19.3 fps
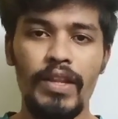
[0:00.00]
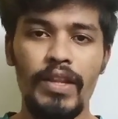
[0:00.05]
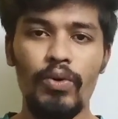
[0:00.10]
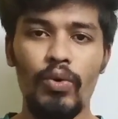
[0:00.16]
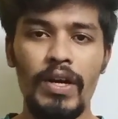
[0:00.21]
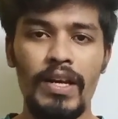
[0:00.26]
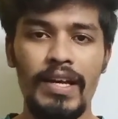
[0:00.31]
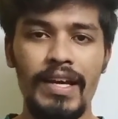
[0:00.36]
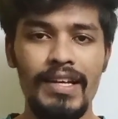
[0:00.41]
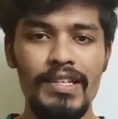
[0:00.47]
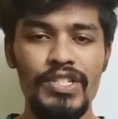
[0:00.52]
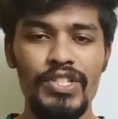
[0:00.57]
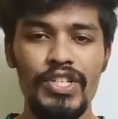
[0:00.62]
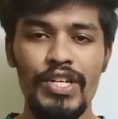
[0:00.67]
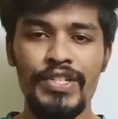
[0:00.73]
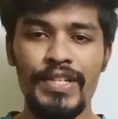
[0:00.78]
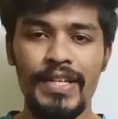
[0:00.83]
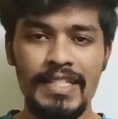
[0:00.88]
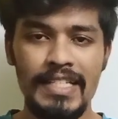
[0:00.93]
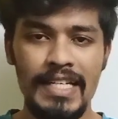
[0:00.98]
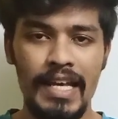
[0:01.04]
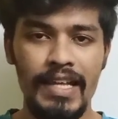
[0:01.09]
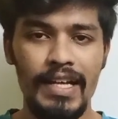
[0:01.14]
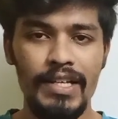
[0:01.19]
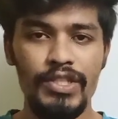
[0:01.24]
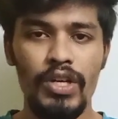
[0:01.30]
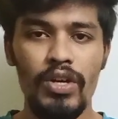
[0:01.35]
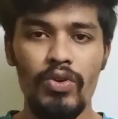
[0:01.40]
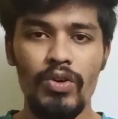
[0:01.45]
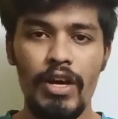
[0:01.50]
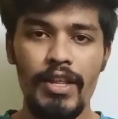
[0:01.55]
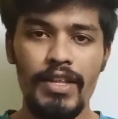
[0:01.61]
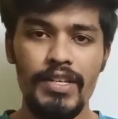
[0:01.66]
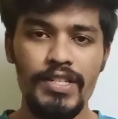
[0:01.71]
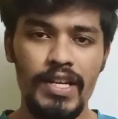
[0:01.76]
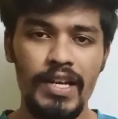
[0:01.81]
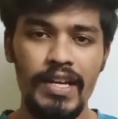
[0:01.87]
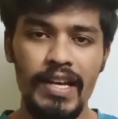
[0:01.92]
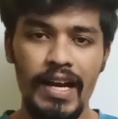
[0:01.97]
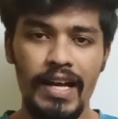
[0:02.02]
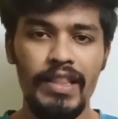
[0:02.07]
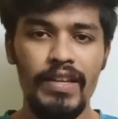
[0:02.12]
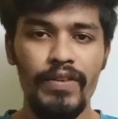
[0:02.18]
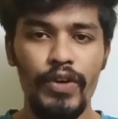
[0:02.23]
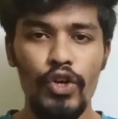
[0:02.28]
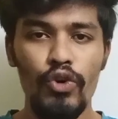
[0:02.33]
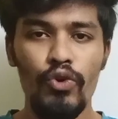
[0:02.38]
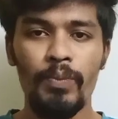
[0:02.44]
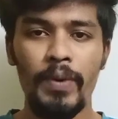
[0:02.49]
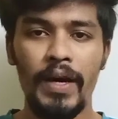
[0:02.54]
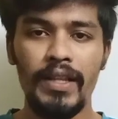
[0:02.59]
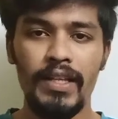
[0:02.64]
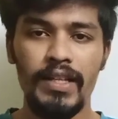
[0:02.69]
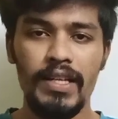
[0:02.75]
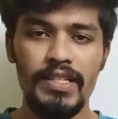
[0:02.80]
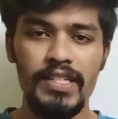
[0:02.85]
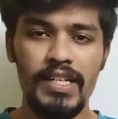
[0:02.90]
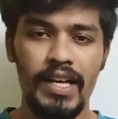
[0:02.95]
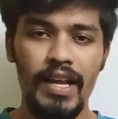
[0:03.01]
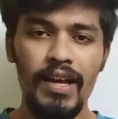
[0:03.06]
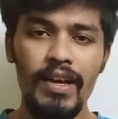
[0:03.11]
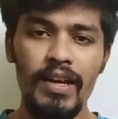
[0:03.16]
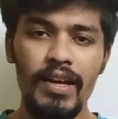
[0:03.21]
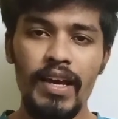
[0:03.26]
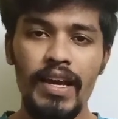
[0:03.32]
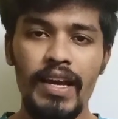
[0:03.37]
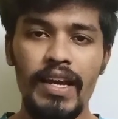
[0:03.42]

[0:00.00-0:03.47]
அது உங்களுக்கு ரெஜிஸ்ட்ரேஷன்ஸில் ஏதாச்சும் டவுட்டாக இருந்துச்சுன்னா நீங்கள் அந்த வீடியோவும் பார்த்து தெரிஞ்சுக்கலாம்